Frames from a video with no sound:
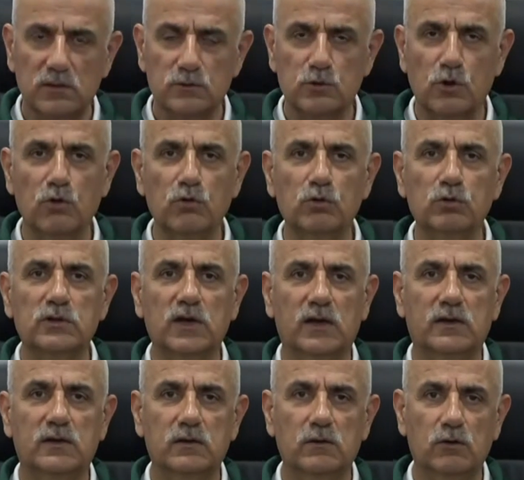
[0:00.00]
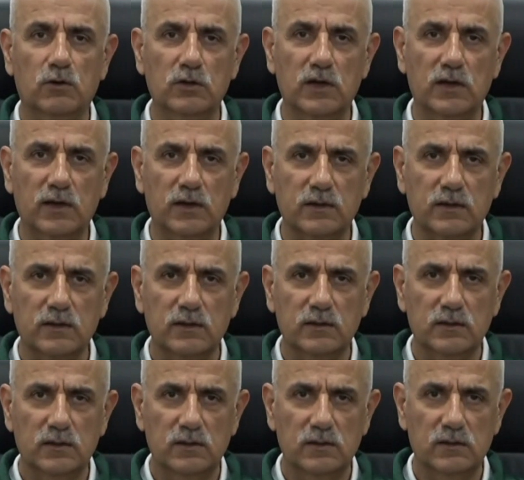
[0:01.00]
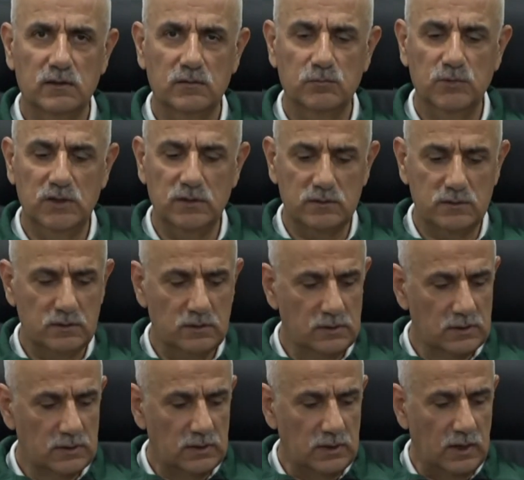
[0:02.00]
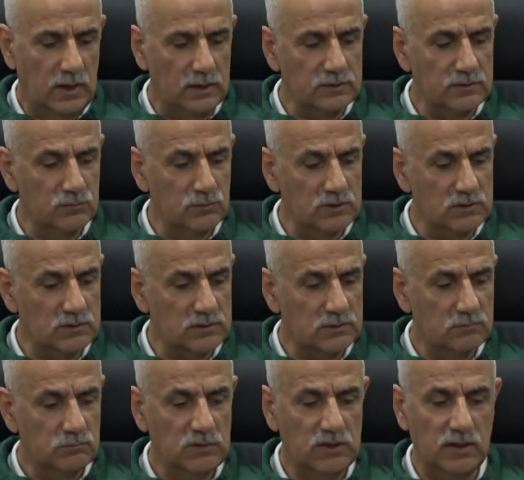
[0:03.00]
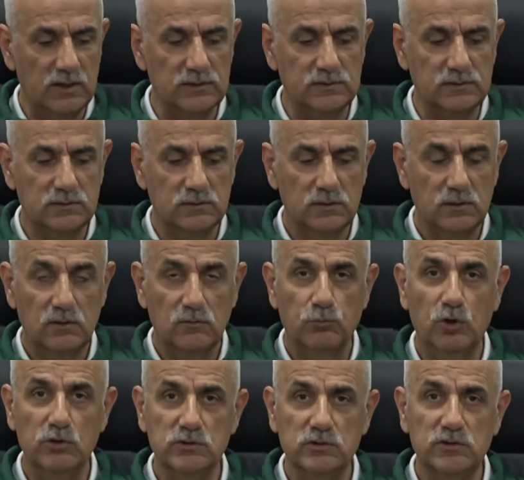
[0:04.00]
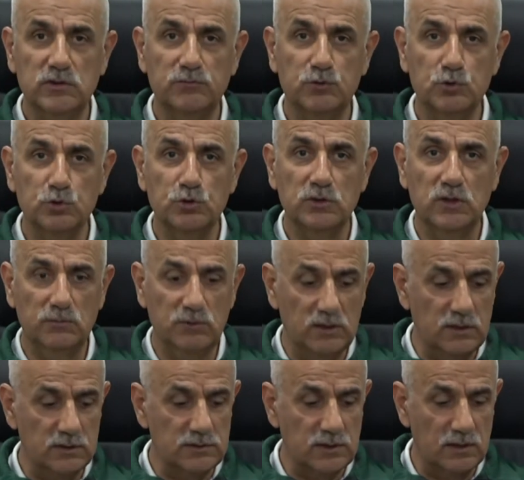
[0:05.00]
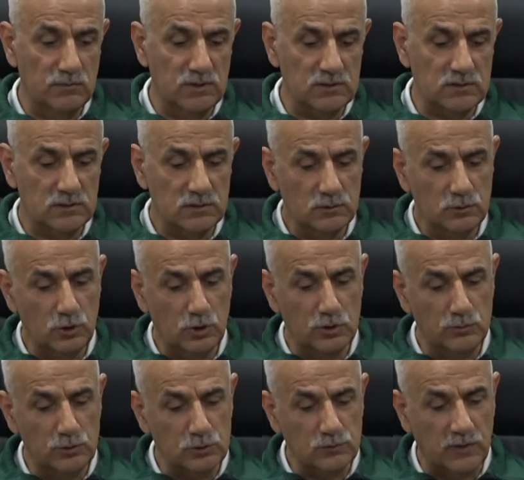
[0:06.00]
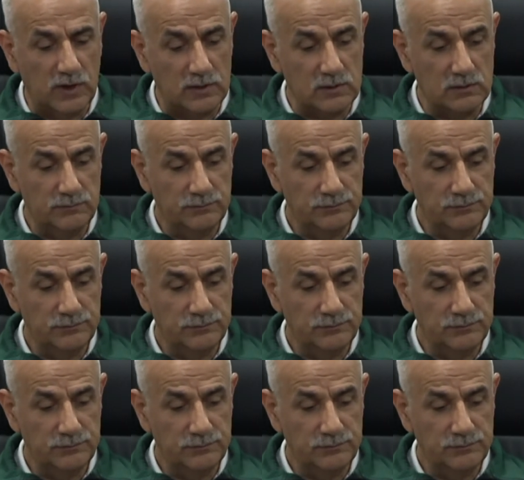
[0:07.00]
Zonguldak olarak e, bir artımız, biraz pozitif düşünebileceğimiz yönümüz var.